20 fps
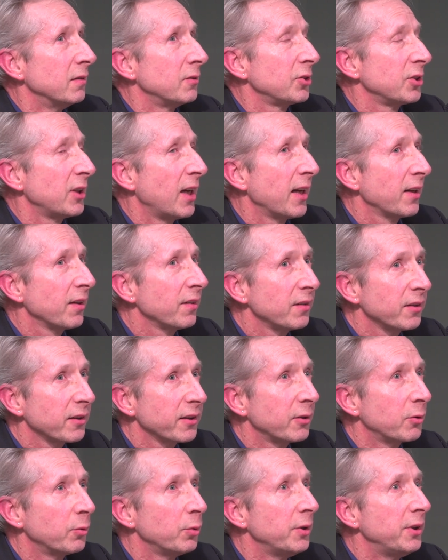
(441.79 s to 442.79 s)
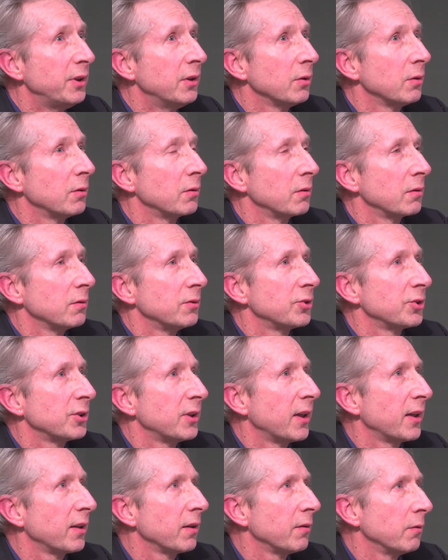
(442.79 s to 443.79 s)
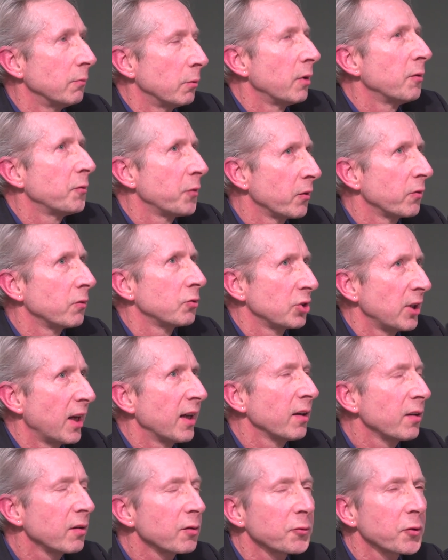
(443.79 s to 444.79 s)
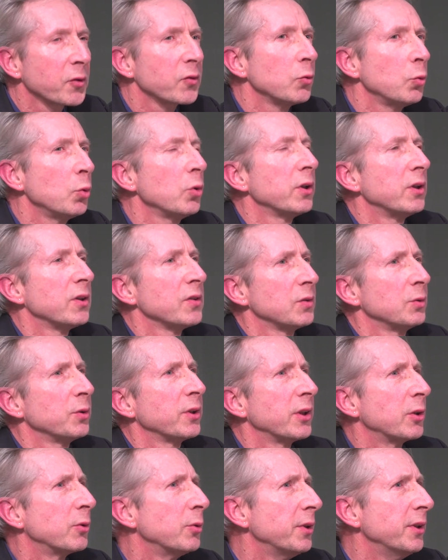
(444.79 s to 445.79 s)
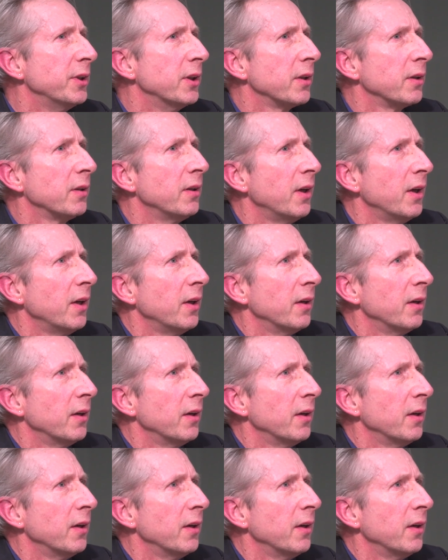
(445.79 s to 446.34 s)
staatliche Regulierung und staatliche, oder staatliche Versuche, das zu regulieren,